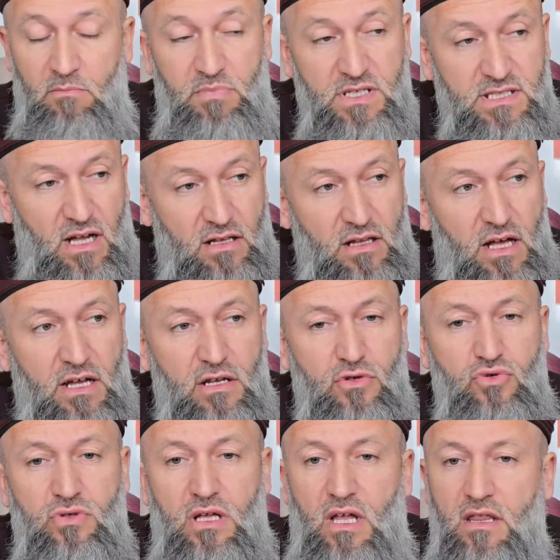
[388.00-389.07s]
Biz Allah
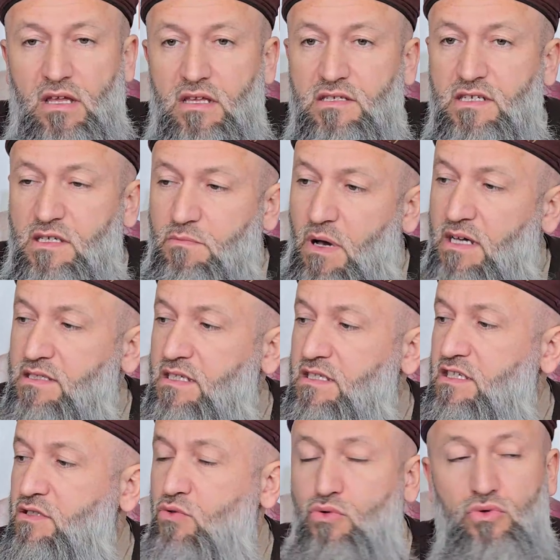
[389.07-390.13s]
Resulü'nden anlatacağız,
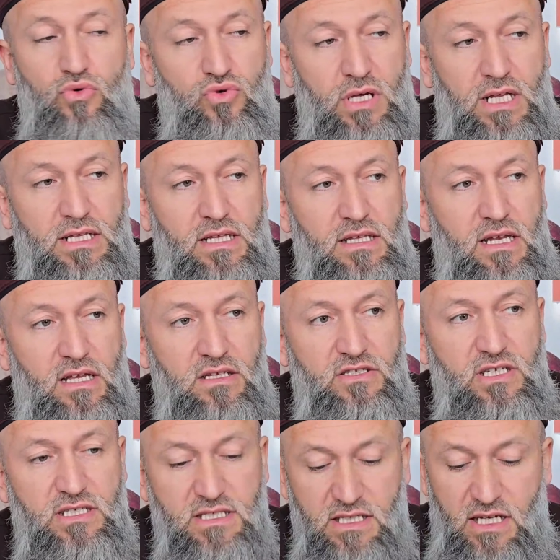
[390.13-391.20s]
bahsedeceğiz, onun güzelliklerini
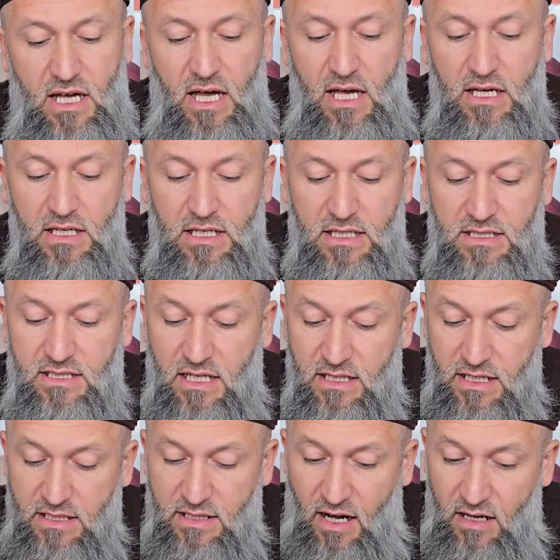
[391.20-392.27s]
anlatacağız ki
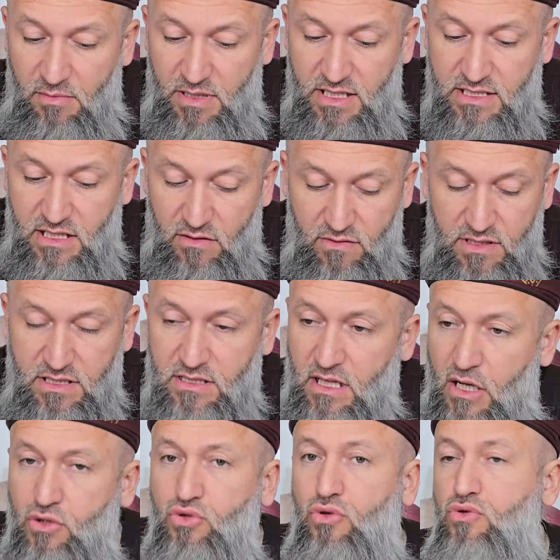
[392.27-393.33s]
insanların kalbine sevgisi
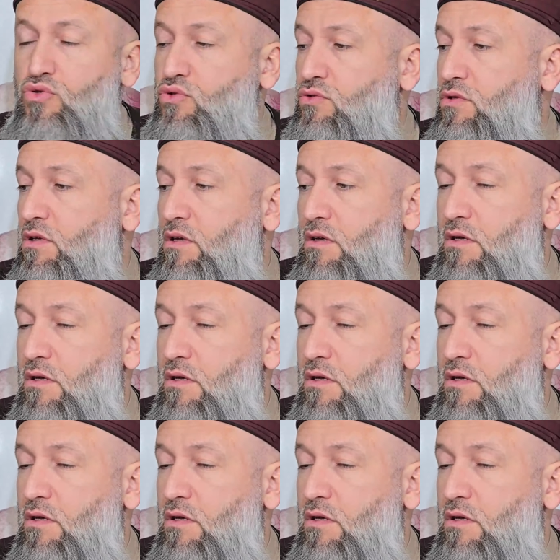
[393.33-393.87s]
nakş olsun.